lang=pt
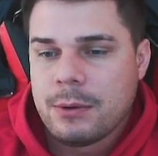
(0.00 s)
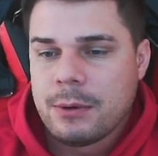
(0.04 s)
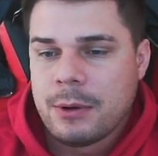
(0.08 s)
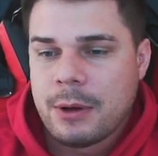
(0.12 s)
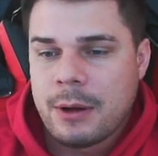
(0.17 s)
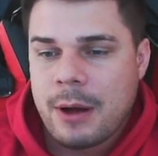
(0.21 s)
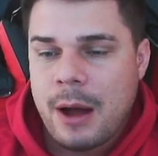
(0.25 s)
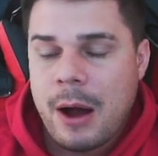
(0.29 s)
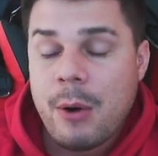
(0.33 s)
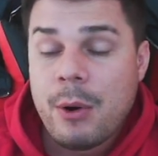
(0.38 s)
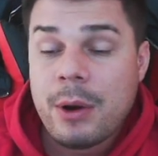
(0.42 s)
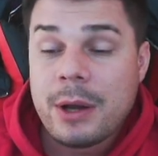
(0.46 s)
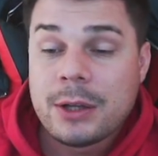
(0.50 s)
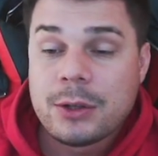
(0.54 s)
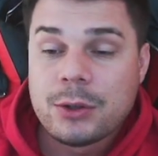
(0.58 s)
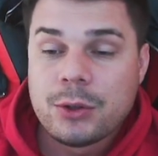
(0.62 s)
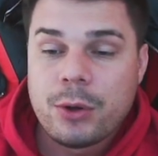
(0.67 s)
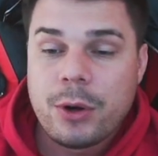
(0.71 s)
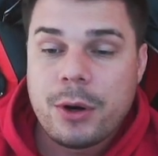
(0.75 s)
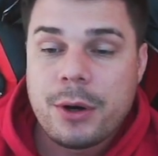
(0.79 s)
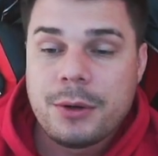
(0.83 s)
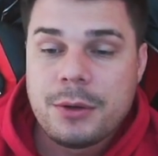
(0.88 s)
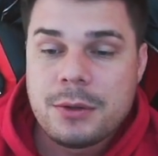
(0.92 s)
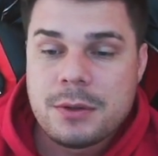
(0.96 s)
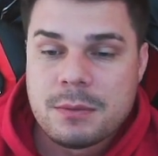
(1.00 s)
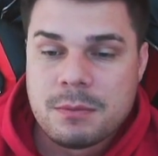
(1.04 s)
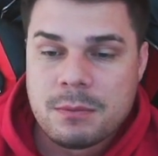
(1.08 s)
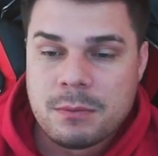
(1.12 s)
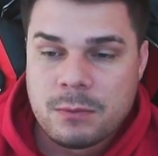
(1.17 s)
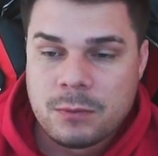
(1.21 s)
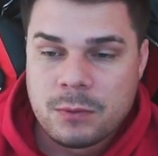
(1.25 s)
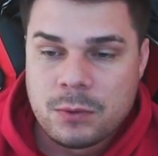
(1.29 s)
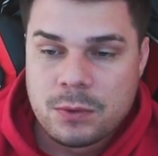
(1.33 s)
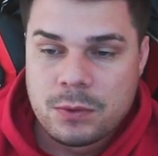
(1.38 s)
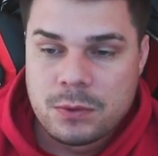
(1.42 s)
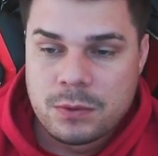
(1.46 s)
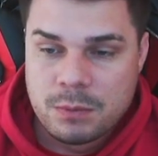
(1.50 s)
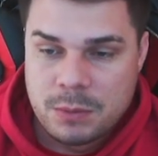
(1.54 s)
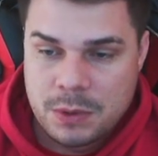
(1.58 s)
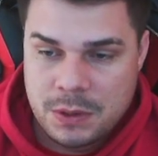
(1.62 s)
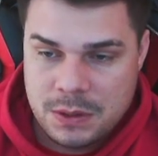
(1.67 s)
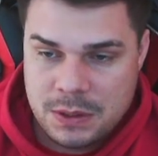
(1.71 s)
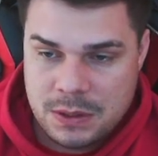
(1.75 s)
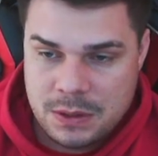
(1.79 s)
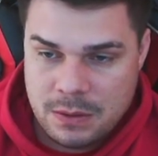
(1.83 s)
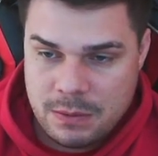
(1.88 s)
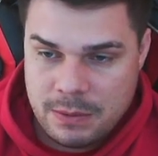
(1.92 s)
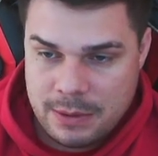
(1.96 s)
É, ao redor dos, dos
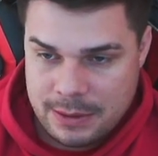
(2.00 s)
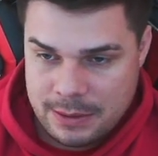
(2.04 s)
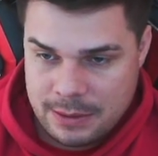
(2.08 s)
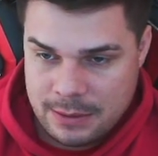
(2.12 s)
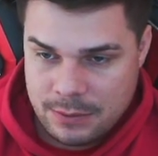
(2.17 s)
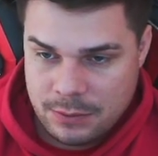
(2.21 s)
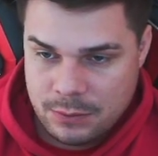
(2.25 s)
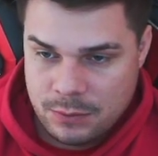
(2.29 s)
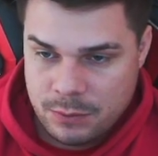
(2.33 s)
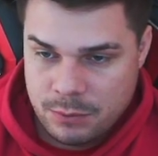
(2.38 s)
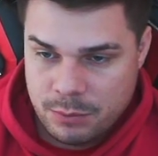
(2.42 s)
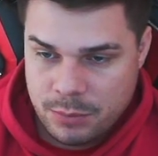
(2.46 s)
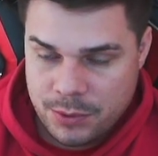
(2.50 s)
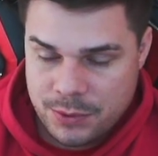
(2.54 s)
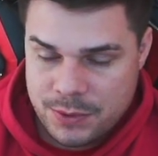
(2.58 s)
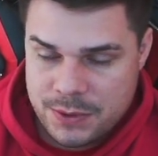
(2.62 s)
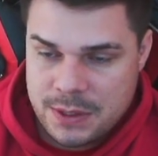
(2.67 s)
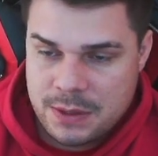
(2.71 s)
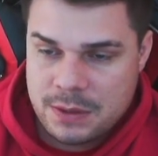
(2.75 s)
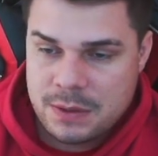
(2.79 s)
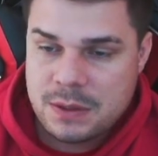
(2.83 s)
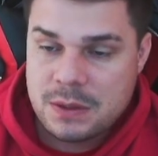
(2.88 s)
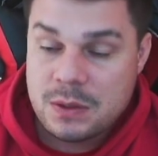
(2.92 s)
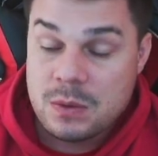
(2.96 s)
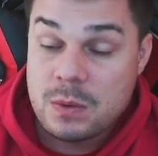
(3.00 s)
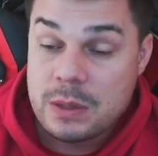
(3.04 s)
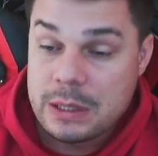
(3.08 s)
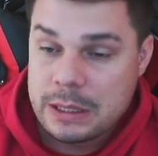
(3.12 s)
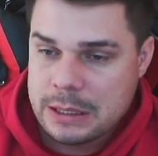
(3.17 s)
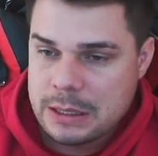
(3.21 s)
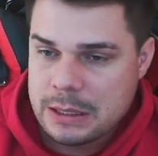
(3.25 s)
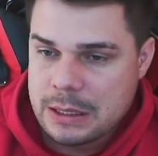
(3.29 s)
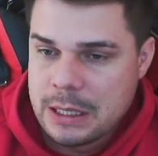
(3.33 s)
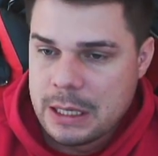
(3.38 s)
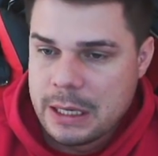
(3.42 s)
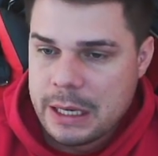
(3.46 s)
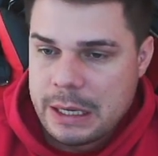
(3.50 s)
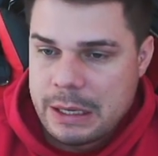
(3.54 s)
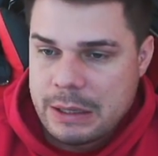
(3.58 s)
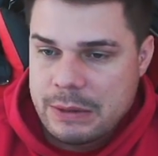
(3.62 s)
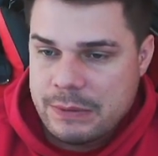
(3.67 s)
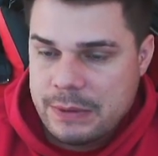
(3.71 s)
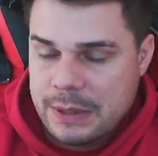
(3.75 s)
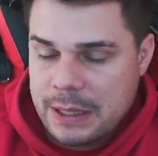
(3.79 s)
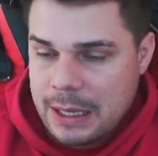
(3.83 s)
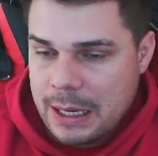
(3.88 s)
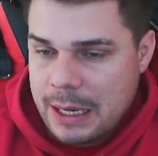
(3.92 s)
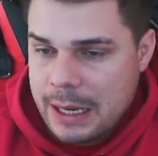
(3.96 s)
1050, do 1.050,
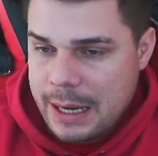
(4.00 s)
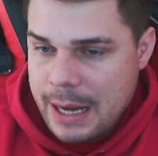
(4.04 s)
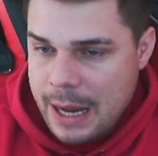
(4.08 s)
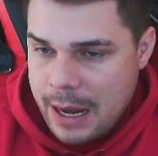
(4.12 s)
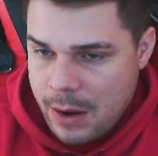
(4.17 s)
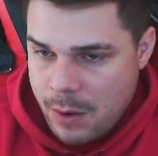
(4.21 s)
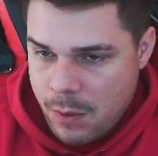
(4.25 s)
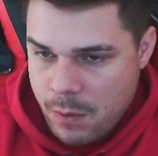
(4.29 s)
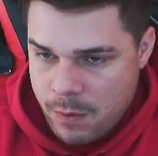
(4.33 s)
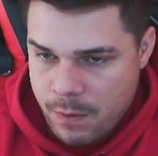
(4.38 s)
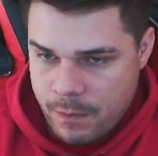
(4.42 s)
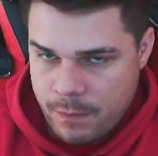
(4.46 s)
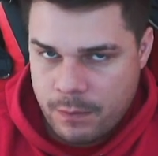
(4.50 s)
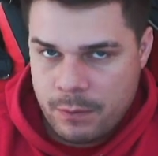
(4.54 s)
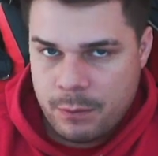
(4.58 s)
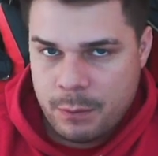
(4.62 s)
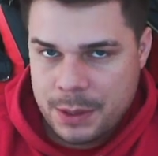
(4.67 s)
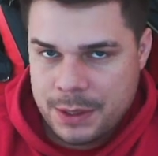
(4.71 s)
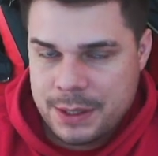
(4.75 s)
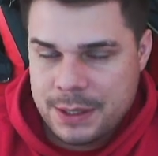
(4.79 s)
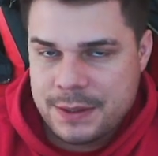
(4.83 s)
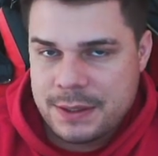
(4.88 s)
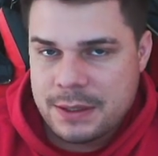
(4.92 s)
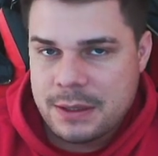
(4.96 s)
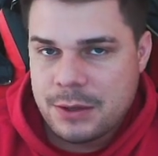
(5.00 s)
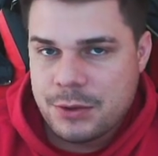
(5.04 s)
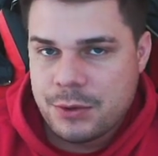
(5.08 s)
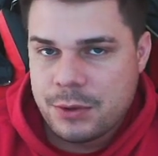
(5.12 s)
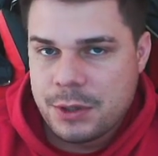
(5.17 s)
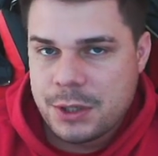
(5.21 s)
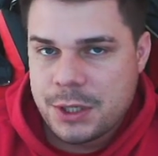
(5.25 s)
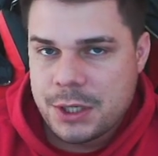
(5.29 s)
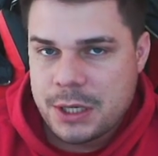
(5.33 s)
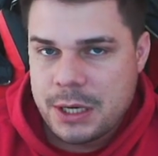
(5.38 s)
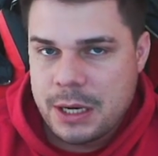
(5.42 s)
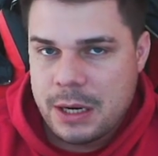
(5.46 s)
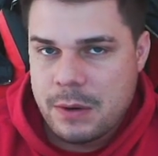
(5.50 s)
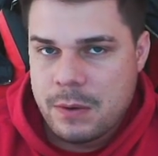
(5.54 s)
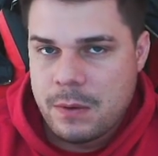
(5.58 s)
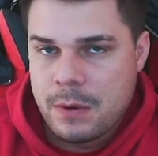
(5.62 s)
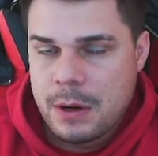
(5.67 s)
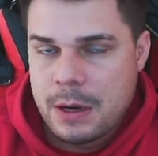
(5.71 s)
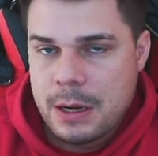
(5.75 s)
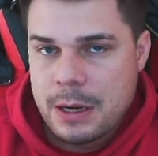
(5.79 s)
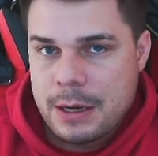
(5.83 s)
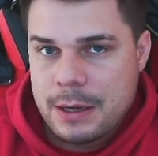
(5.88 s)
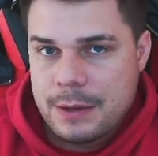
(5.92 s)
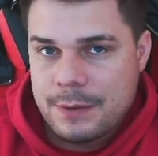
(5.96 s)
fica legal uma densidade original
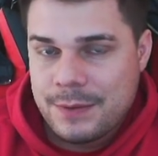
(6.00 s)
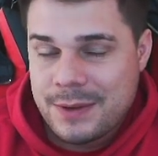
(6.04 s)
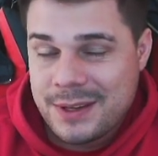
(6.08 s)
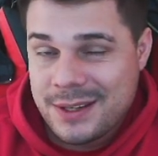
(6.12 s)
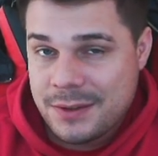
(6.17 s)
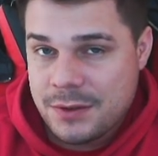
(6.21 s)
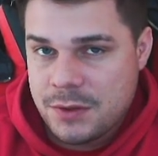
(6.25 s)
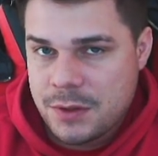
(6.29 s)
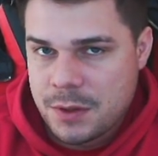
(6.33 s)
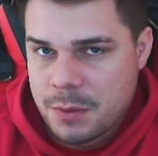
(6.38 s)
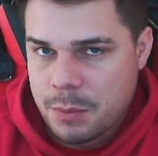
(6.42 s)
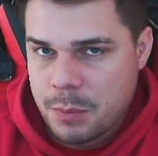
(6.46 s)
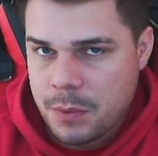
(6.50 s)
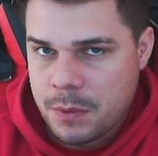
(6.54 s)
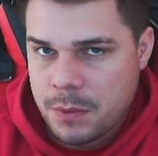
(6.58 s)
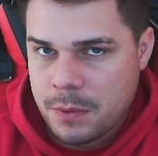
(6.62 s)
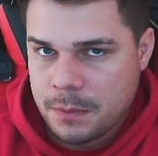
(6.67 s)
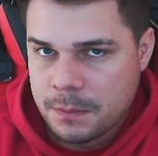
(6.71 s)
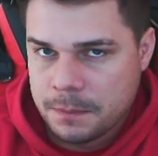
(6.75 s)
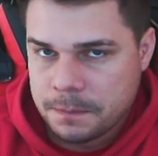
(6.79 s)
desse tipo